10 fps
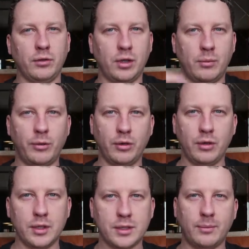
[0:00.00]
вот так
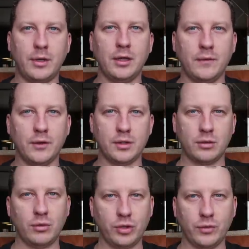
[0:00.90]
пленкой заматывать,
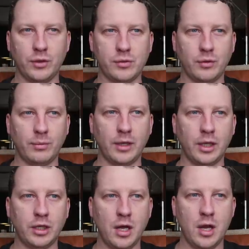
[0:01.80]
закручивать свой
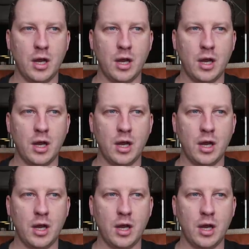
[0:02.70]
багаж.